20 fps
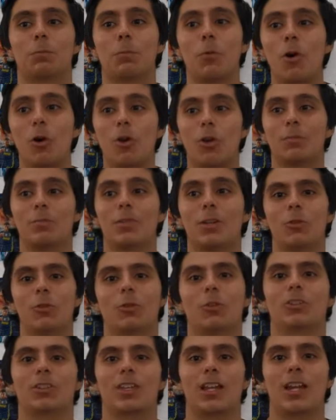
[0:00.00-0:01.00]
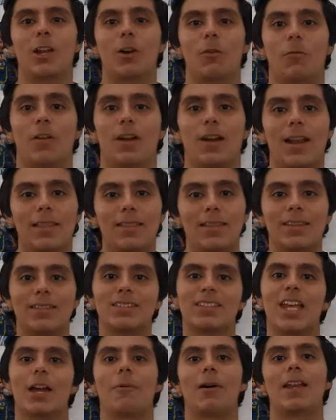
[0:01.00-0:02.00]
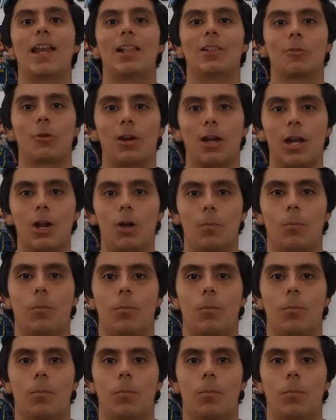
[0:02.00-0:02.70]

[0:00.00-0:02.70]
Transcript: pocos minutos que Leo Fernández lleva en el torneo,